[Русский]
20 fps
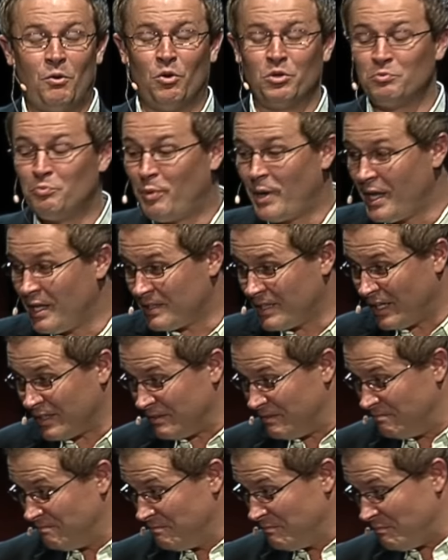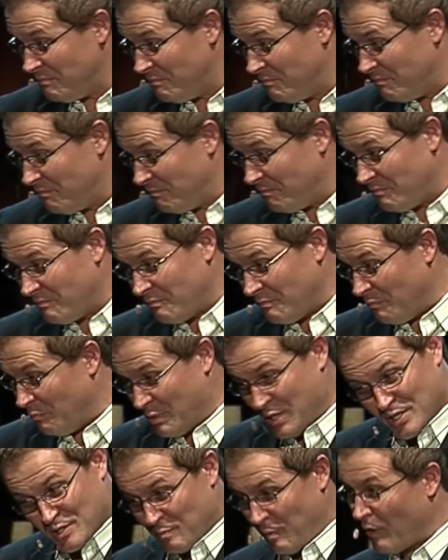Он предан
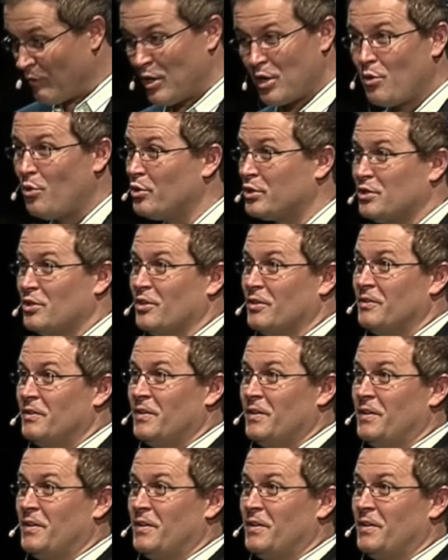бесповоротно.